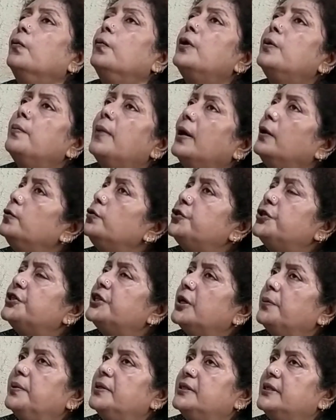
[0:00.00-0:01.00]
উনি মানুষ
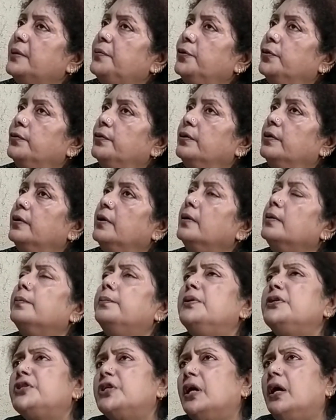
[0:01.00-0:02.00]
হিসেবে যেমন
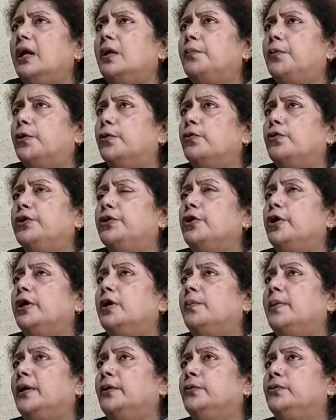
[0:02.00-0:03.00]
বিশাল বড়
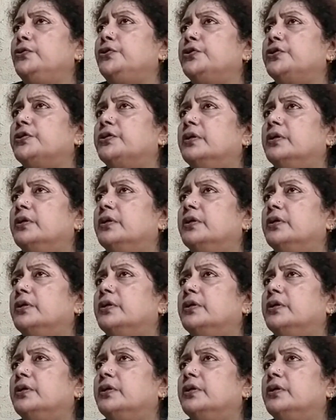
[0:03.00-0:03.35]
হৃদয়ের মানুষ